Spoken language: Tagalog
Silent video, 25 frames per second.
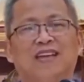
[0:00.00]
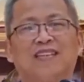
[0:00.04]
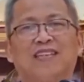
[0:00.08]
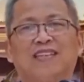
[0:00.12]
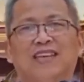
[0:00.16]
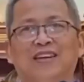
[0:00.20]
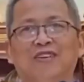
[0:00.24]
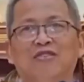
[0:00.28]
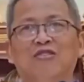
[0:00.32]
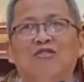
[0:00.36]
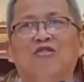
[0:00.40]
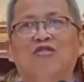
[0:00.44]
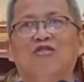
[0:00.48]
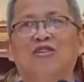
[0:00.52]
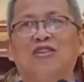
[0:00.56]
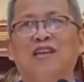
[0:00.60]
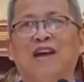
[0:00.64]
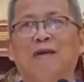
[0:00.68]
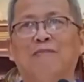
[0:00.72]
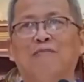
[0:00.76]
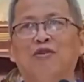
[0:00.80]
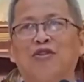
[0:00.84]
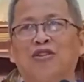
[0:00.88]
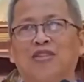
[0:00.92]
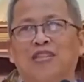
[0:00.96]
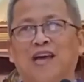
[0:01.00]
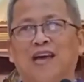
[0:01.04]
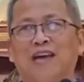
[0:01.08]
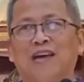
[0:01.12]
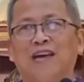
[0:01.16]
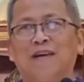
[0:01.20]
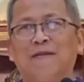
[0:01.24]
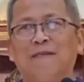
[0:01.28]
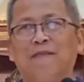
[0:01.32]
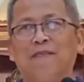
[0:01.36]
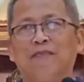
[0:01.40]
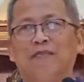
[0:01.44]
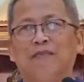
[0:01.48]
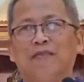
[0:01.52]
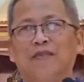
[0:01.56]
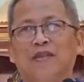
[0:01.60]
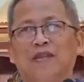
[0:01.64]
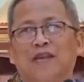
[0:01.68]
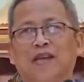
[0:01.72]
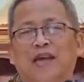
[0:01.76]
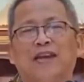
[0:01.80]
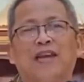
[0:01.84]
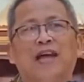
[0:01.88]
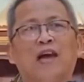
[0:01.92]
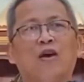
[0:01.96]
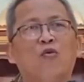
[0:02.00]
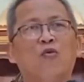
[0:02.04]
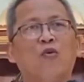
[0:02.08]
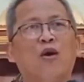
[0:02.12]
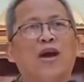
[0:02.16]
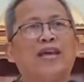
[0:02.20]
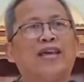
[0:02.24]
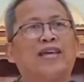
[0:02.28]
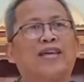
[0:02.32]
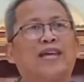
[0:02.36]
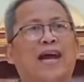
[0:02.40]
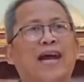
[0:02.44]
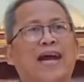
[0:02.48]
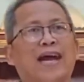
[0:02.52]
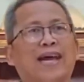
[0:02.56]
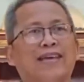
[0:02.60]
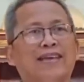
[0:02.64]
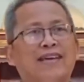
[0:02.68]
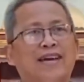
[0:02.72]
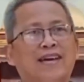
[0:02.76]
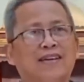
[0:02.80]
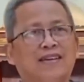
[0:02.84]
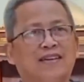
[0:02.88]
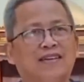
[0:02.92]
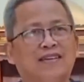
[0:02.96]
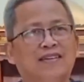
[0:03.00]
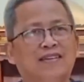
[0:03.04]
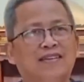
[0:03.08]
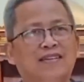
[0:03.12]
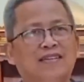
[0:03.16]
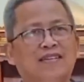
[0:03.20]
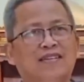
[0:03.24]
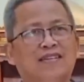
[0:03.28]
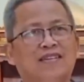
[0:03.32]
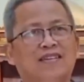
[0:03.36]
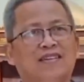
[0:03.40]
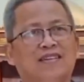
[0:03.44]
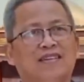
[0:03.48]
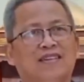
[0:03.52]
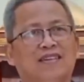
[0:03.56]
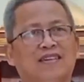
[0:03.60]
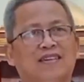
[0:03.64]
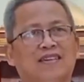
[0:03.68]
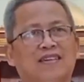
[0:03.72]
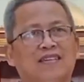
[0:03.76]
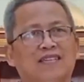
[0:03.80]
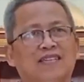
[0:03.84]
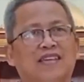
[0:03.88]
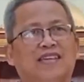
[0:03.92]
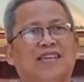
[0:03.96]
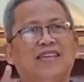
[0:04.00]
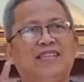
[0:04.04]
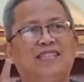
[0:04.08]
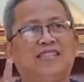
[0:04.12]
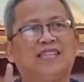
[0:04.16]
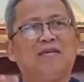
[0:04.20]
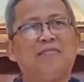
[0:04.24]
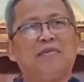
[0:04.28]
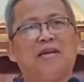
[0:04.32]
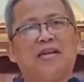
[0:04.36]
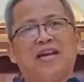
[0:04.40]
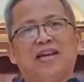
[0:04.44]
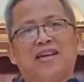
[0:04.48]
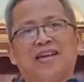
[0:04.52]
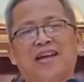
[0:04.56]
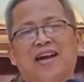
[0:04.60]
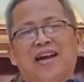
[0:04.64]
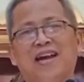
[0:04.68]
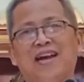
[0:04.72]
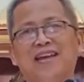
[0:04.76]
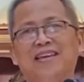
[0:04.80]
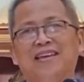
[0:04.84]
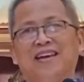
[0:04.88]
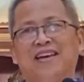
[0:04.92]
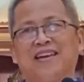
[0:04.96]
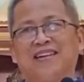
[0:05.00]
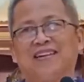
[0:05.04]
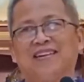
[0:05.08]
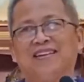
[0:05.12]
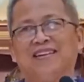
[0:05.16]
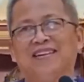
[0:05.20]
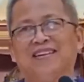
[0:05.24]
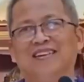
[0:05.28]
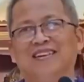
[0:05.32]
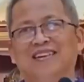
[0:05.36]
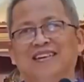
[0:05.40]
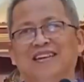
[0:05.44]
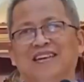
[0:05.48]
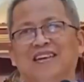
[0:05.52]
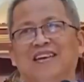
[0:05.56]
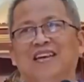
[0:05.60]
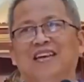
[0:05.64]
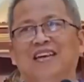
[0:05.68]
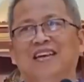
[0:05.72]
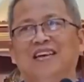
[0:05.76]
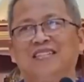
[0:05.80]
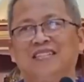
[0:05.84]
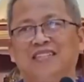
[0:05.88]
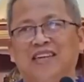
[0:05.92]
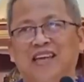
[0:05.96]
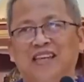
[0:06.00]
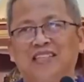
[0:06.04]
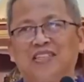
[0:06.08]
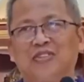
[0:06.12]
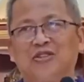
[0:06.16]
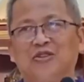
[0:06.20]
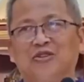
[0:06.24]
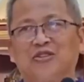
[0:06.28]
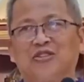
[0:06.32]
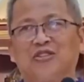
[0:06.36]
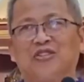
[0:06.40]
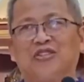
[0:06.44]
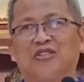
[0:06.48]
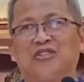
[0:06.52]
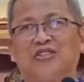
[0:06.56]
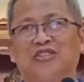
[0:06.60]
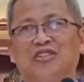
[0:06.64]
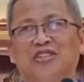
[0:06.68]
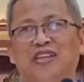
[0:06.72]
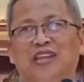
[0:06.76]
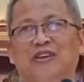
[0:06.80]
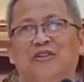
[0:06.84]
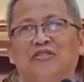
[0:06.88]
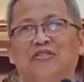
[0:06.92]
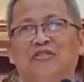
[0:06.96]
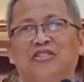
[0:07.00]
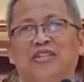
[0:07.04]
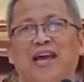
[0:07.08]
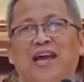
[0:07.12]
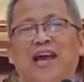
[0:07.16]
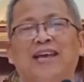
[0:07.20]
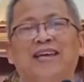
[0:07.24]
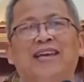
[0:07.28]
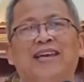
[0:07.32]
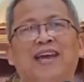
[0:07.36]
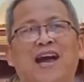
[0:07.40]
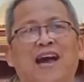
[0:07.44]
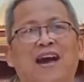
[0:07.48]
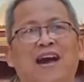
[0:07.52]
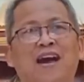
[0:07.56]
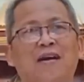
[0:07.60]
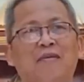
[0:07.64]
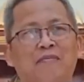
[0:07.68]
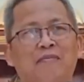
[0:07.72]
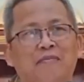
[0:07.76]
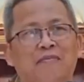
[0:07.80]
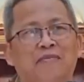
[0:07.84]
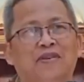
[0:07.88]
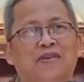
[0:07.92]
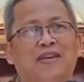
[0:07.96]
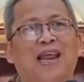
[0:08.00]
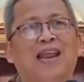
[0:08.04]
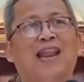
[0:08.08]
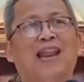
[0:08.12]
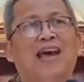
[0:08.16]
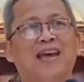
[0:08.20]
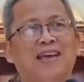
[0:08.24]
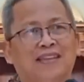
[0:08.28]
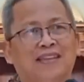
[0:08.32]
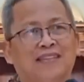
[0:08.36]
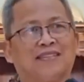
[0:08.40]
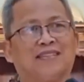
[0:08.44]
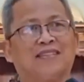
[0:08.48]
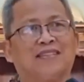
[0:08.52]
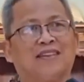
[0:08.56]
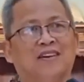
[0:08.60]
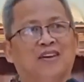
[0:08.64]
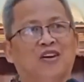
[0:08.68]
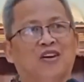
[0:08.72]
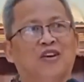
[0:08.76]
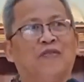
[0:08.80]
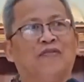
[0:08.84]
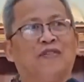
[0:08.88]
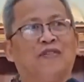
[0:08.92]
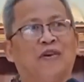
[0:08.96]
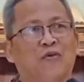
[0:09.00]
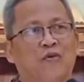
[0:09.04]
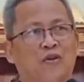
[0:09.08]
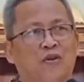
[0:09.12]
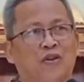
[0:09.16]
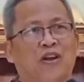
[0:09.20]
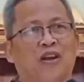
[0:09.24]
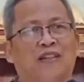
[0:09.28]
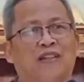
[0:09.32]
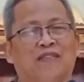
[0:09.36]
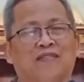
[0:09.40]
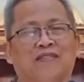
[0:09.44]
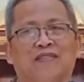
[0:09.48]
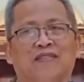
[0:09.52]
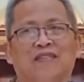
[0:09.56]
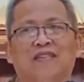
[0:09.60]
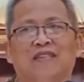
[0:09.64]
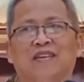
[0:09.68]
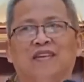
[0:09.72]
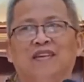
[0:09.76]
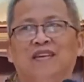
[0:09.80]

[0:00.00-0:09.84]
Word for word: Ang tinuod nga buta kanang way kahayag. Nya kinsa man ang kahayag? si Jesus. Ningon siya, I am the light of the world